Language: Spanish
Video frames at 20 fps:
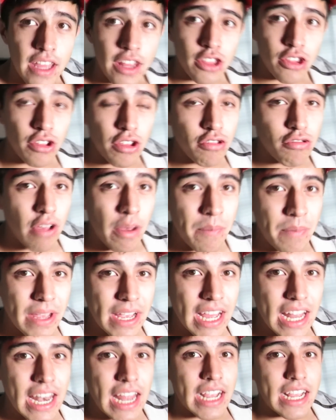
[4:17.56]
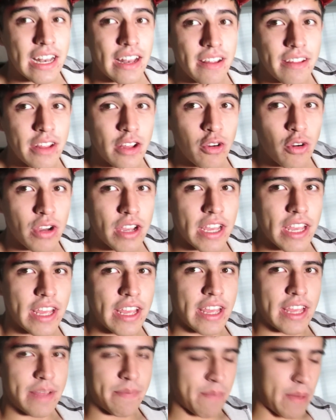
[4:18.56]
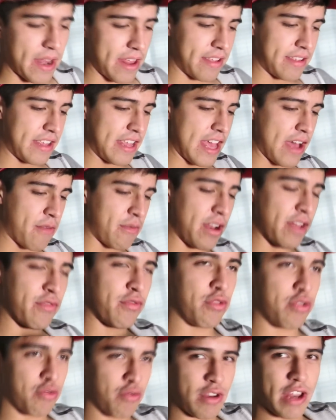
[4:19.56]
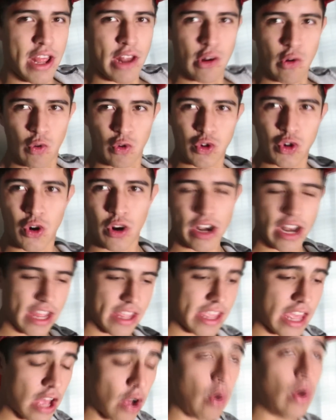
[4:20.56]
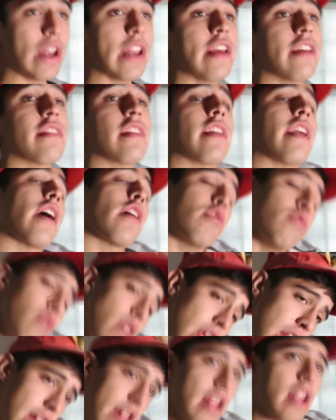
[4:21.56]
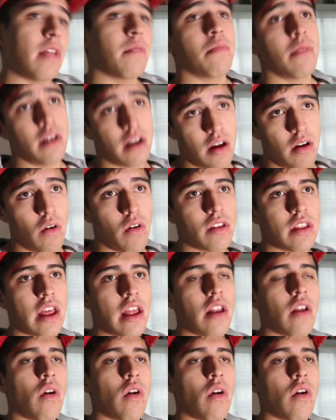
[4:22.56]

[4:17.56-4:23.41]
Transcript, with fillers: Entonces su amiga, la que les digo que parecía una futura luchona, llegó y le dice, ya suelta la buena onda.